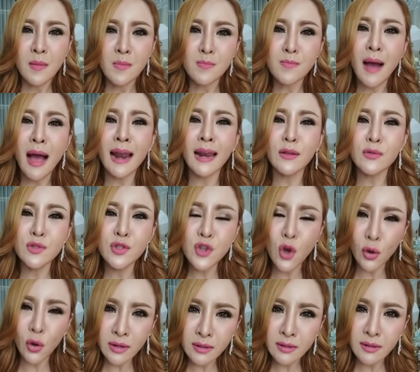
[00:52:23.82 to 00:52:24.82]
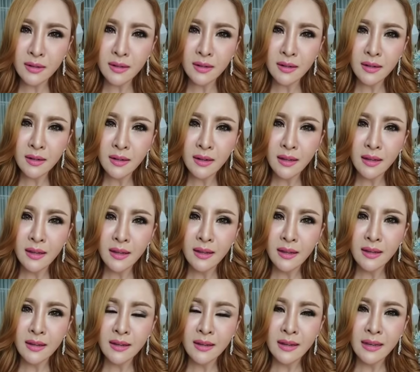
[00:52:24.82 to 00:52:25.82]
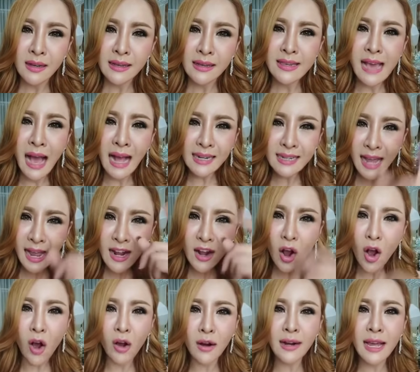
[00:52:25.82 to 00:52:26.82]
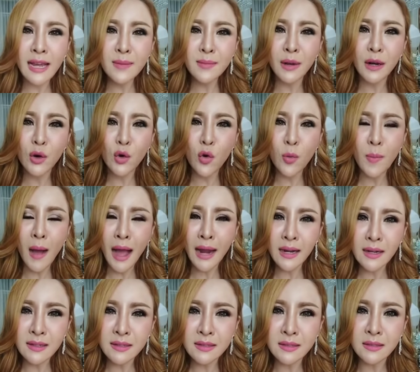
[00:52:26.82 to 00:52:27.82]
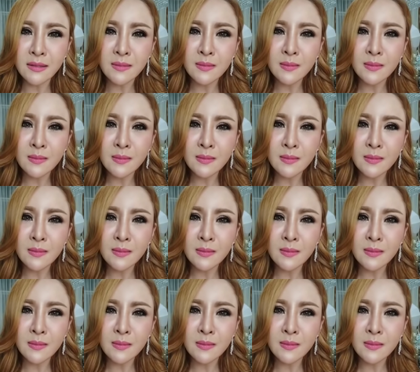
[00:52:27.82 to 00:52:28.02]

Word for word: บ้านเราจน อยากได้ของเล่นเหมือนลูกบ้านอื่น